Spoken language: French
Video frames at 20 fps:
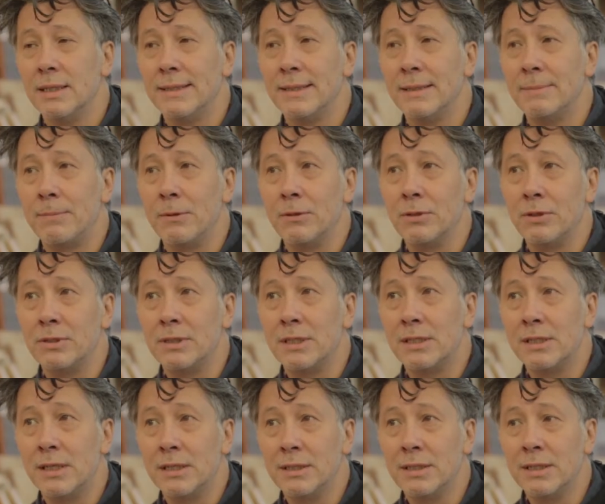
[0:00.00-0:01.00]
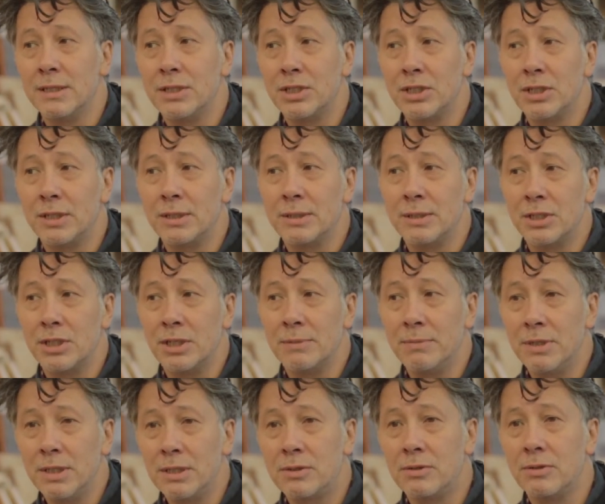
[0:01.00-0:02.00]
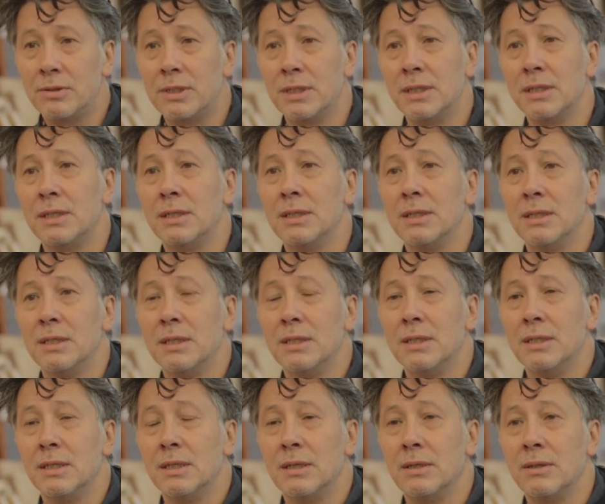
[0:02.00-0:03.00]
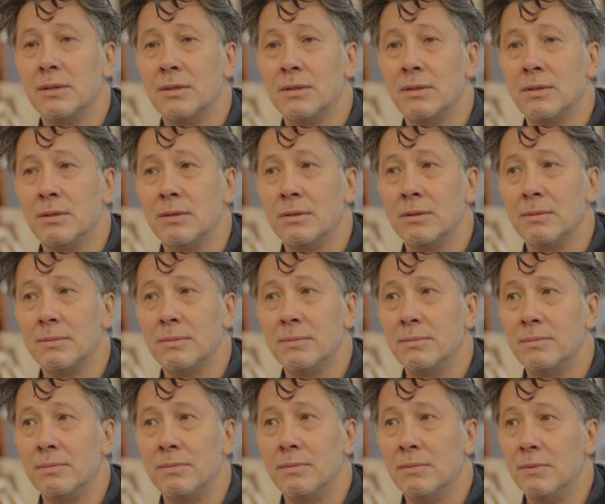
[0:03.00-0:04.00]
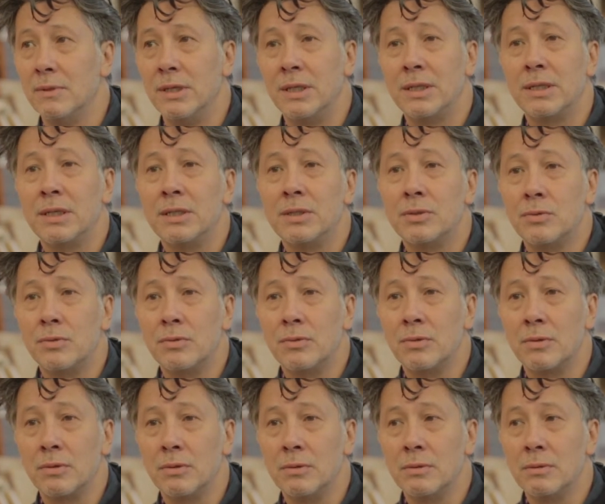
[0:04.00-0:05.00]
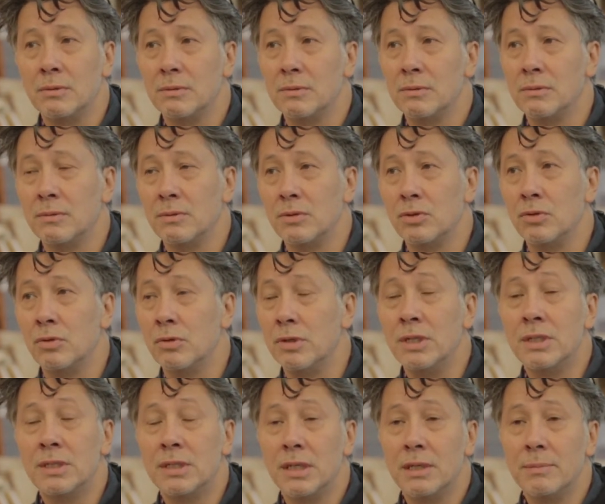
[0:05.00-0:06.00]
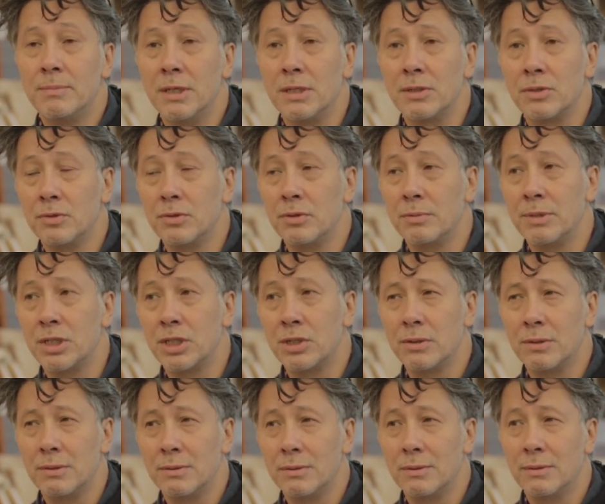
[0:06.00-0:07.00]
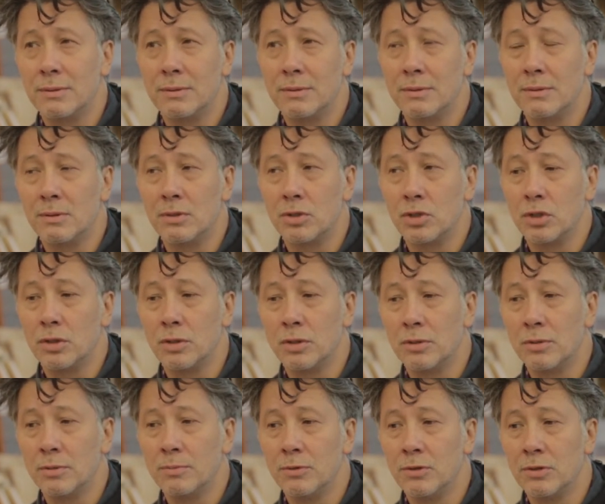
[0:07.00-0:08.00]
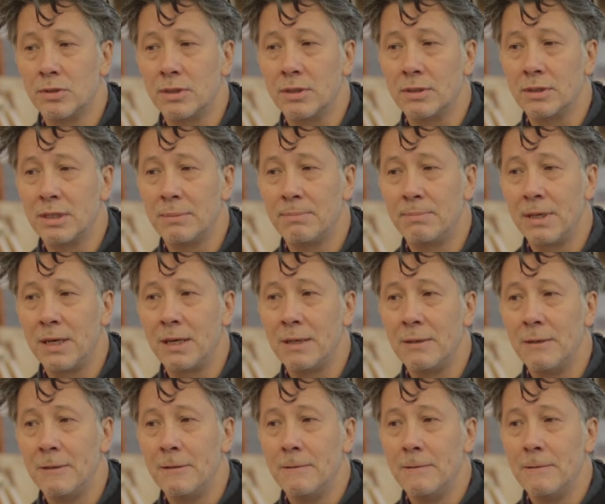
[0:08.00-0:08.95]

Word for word: Et pendant des années, j'ai mis de côté euh, l'écriture. Je lisais, bien sûr, mais je ne me sentais pas